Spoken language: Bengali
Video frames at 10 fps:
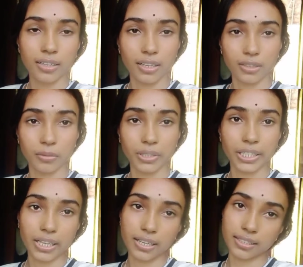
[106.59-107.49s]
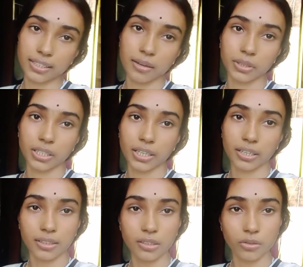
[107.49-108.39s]
আর তোমাদেরকে আজকে আমাদের
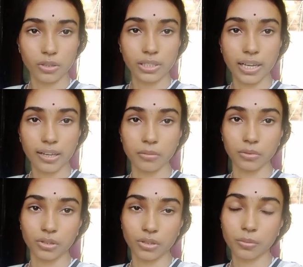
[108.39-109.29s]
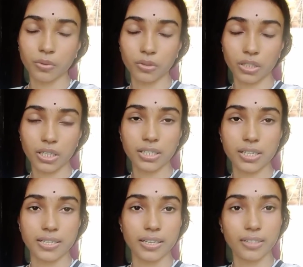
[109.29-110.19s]
এখানকার নদী দেখাবো যদি ফোনটা
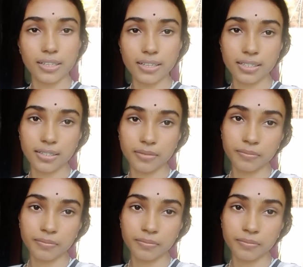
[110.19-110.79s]
নিয়ে যাবে ঠিক আছে